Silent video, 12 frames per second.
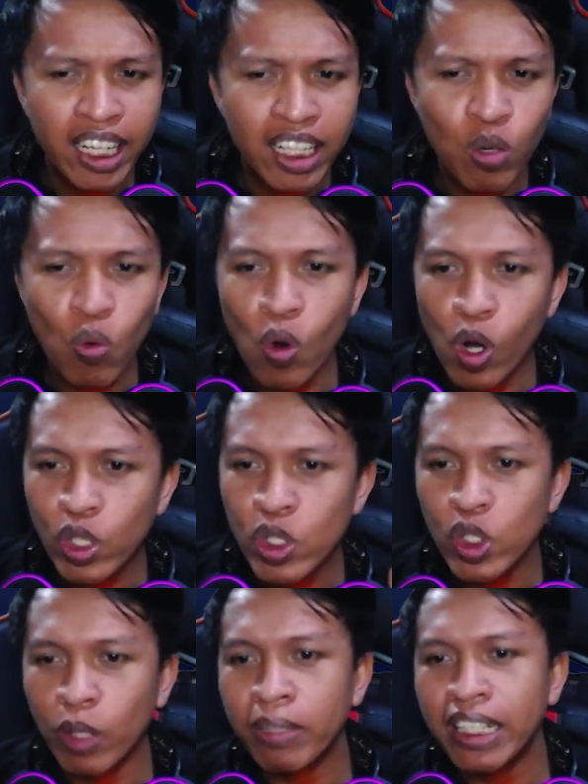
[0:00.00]
ada di
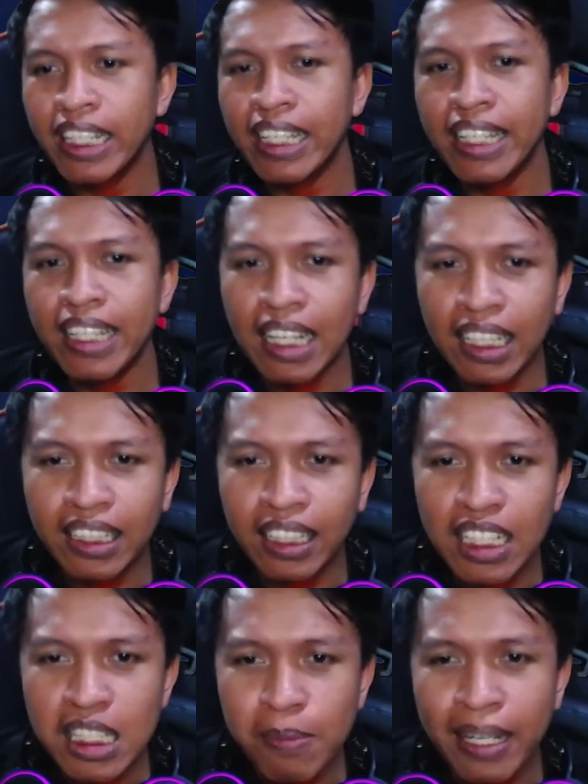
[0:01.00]
workshop Dia
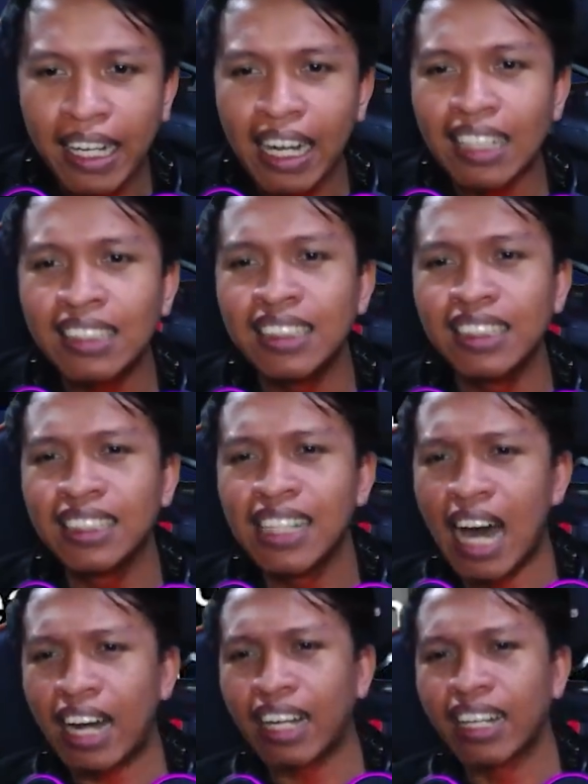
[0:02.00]
terinspirasi
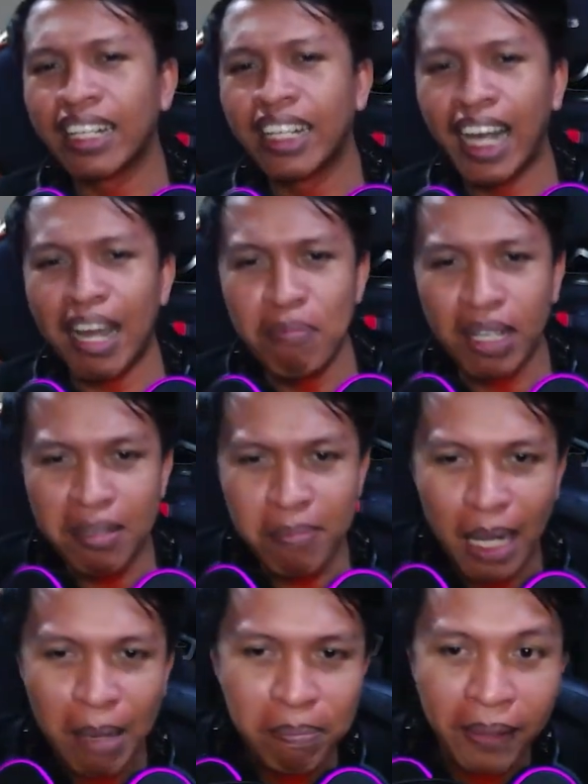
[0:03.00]
dari gaming
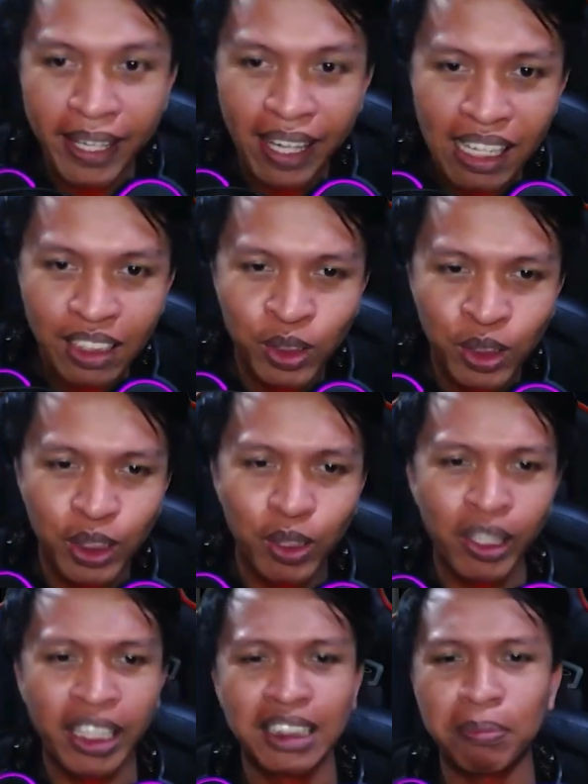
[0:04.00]
Mafia
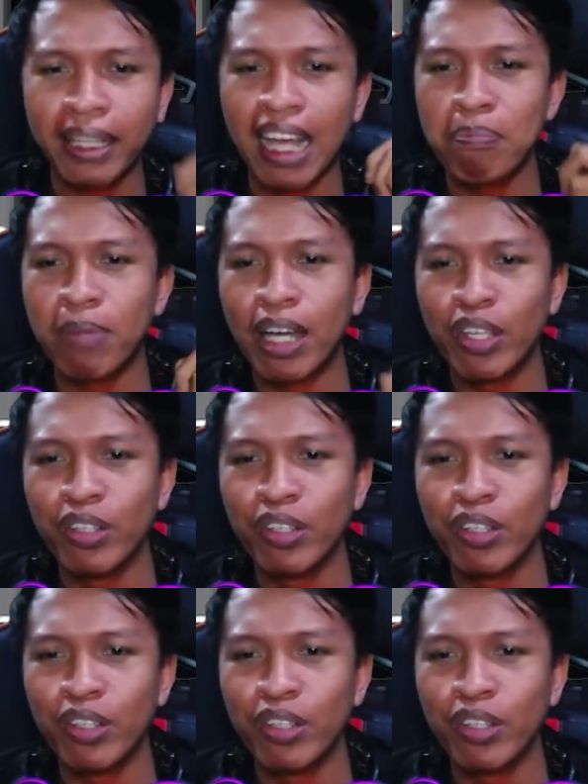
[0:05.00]
Cuy, oke seperti apa